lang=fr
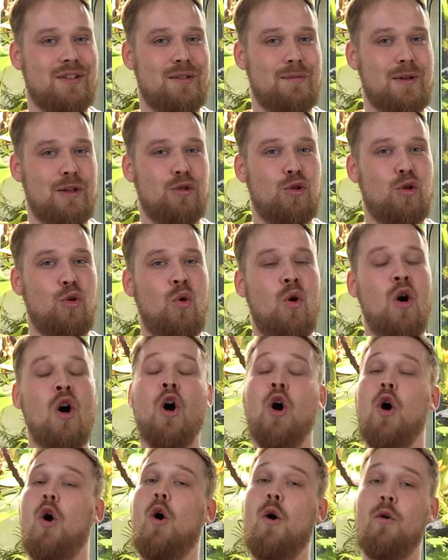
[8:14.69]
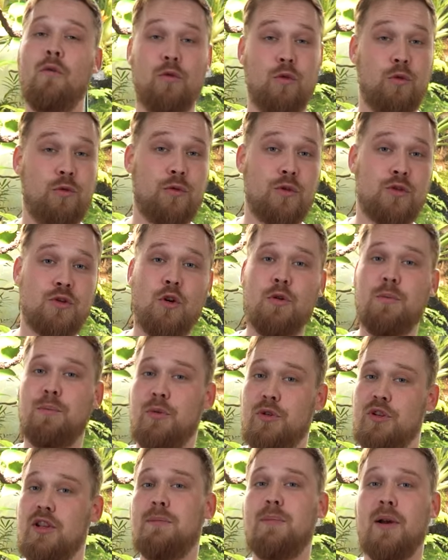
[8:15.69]
cm de long en lui faisant une
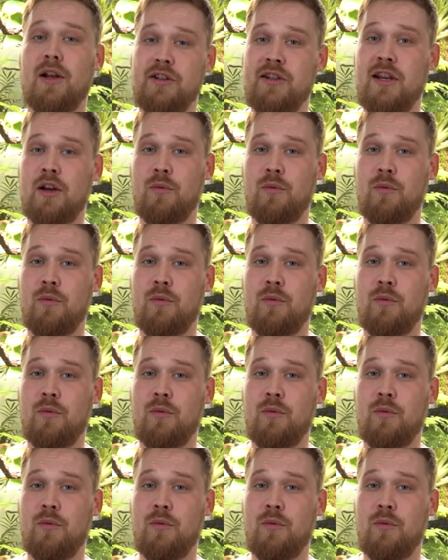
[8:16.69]
petite partie